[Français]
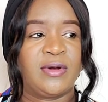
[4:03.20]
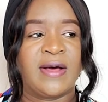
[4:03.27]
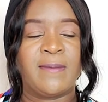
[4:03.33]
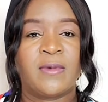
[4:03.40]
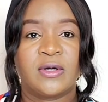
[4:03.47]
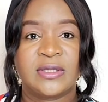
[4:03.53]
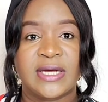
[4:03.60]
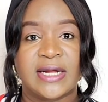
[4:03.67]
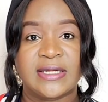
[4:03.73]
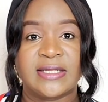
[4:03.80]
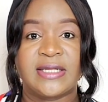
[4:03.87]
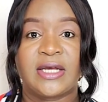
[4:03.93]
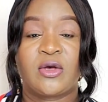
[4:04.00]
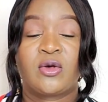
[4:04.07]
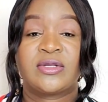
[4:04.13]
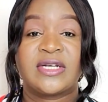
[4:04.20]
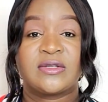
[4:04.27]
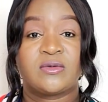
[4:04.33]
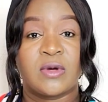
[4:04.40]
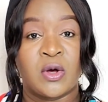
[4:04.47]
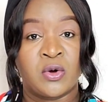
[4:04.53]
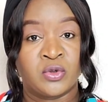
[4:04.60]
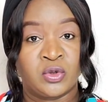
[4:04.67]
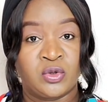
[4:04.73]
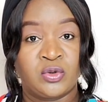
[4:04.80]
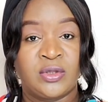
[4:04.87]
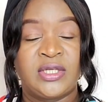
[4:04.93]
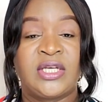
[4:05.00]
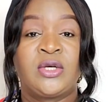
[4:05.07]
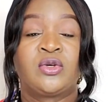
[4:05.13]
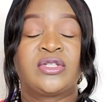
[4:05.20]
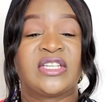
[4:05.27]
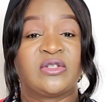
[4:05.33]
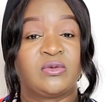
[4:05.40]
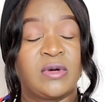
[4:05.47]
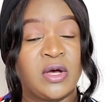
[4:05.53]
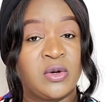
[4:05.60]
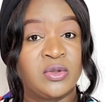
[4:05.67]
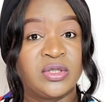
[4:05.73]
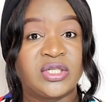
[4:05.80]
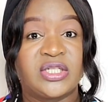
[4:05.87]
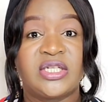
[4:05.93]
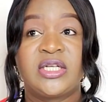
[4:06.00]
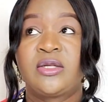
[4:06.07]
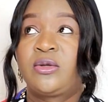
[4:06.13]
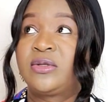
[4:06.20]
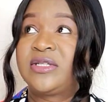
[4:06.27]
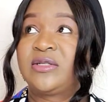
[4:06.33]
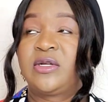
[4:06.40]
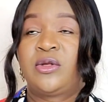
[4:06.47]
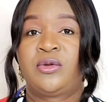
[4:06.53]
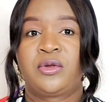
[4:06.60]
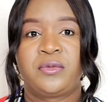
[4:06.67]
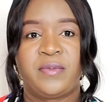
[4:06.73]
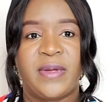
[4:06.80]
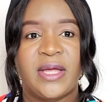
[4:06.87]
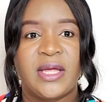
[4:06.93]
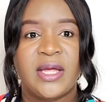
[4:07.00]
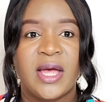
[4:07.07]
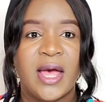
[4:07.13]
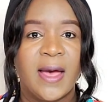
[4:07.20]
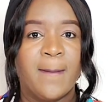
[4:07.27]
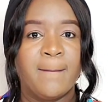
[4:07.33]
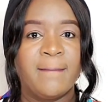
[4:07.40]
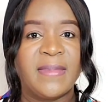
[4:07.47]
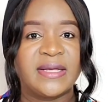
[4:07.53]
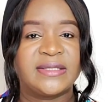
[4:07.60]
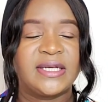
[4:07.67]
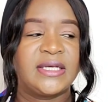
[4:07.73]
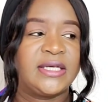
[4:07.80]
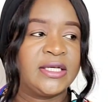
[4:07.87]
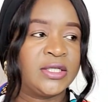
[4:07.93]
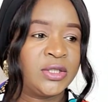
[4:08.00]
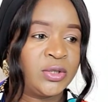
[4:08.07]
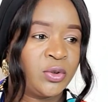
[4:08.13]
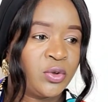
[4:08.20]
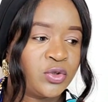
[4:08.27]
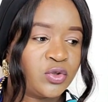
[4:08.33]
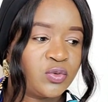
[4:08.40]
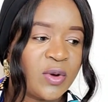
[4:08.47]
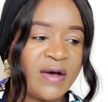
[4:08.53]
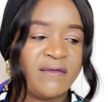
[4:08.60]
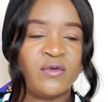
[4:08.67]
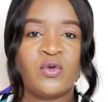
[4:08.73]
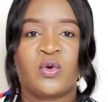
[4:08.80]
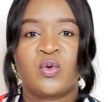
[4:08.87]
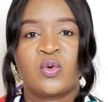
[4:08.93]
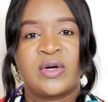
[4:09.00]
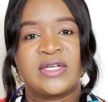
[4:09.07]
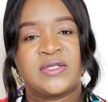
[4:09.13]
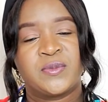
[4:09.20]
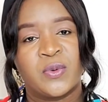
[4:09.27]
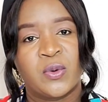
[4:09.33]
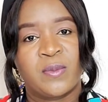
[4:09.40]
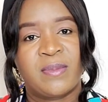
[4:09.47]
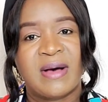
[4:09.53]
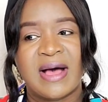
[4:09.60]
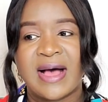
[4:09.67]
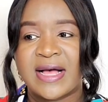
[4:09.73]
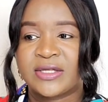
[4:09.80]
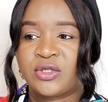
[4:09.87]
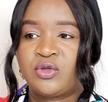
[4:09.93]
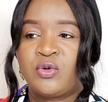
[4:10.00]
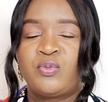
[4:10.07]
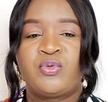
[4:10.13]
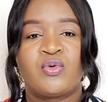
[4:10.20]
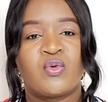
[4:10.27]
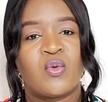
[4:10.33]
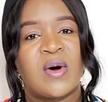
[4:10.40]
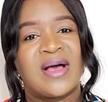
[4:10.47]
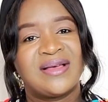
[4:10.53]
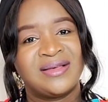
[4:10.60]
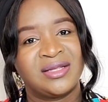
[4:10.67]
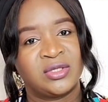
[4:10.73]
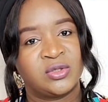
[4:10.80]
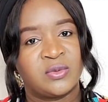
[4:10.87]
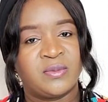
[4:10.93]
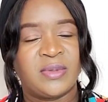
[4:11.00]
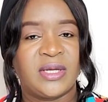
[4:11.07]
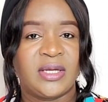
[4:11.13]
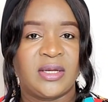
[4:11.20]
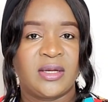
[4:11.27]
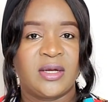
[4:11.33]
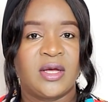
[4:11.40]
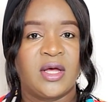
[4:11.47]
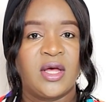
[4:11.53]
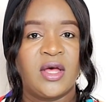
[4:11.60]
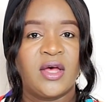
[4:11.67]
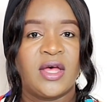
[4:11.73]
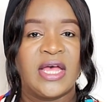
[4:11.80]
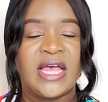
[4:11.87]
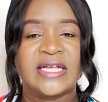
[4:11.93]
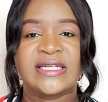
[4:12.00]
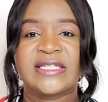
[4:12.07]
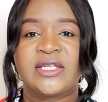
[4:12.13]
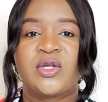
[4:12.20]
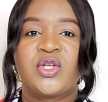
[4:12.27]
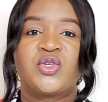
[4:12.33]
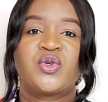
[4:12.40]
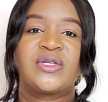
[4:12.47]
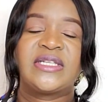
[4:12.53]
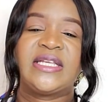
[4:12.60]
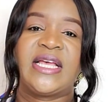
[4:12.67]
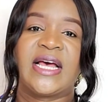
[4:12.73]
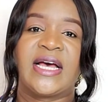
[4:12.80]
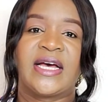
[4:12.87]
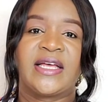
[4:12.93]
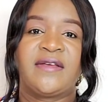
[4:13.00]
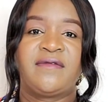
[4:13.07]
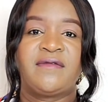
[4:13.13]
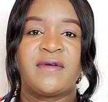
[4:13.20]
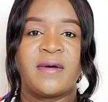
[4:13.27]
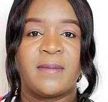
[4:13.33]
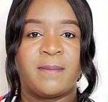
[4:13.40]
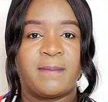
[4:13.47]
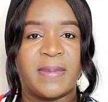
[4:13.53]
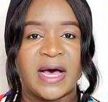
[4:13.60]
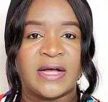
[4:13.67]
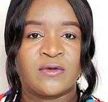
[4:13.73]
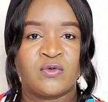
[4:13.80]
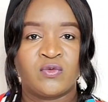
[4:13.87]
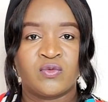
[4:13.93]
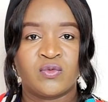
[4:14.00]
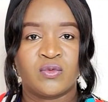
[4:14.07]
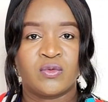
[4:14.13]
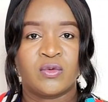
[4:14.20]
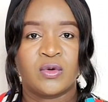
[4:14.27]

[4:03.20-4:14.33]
la bonne qualité, que ce soit en Turquie, que ce soit en Chine, que ce soit dans d'autres pays, mais ce qu'ils reçoivent ne correspond pas à ce pourquoi ils ont payé. Et ça, ce sont des choses qui arrivent partout.